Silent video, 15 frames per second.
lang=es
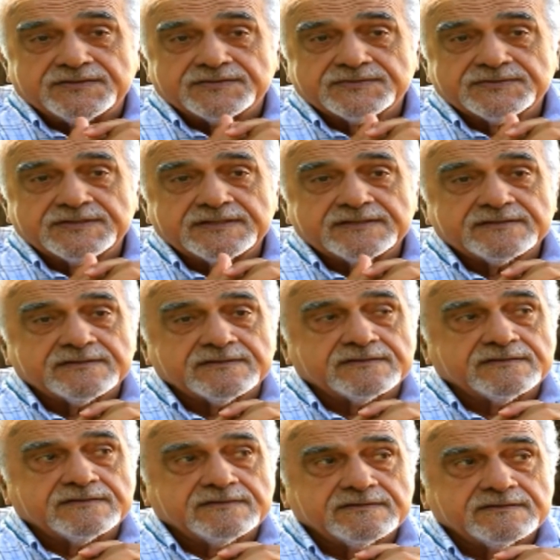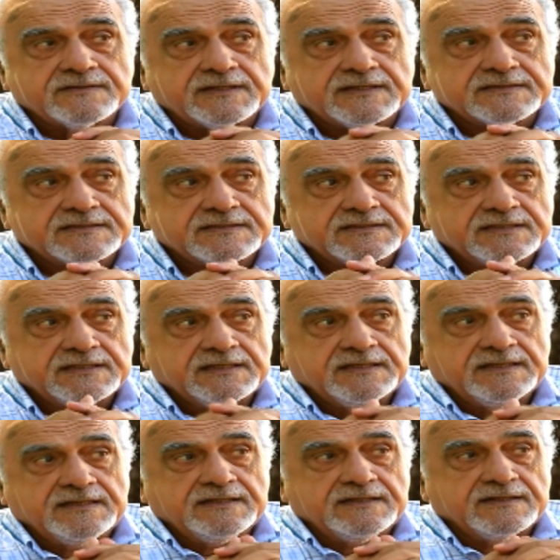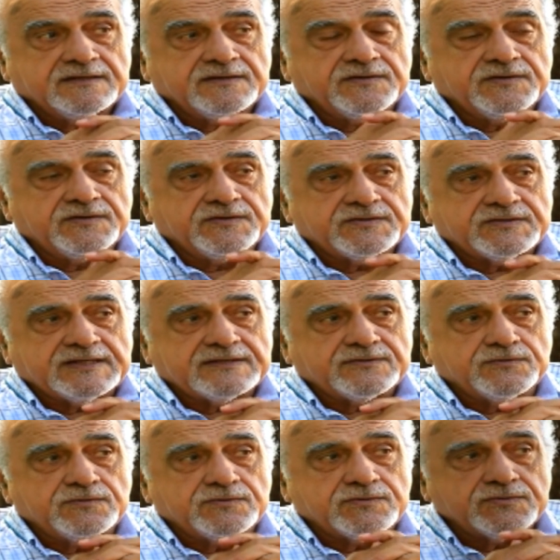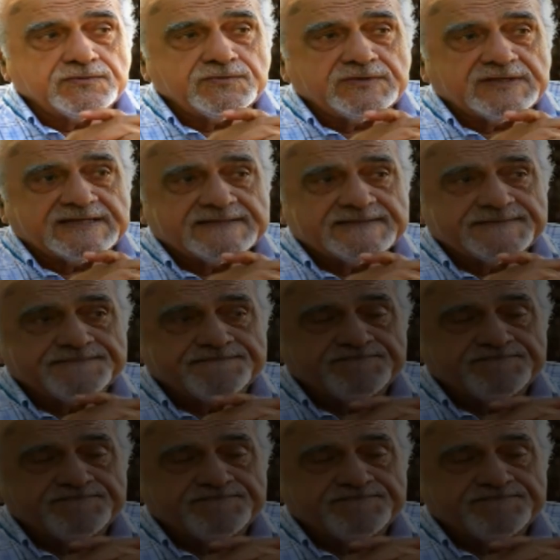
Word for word: ¿no es cierto?, con otras, con otras culturas.